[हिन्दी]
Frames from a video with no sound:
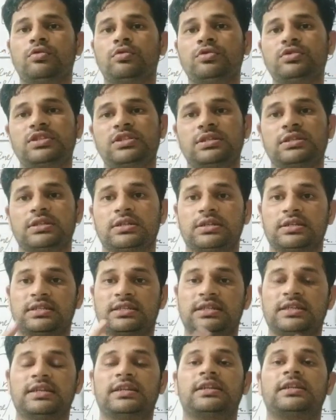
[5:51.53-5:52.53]
उस
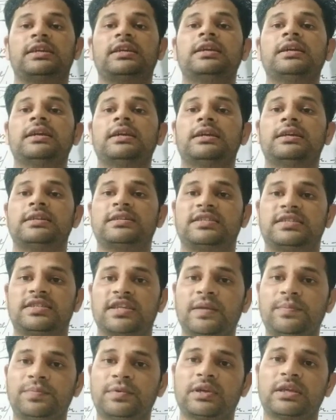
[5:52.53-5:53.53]
सीट की
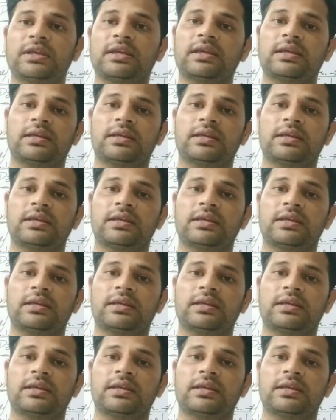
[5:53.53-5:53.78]
रिसिप्ट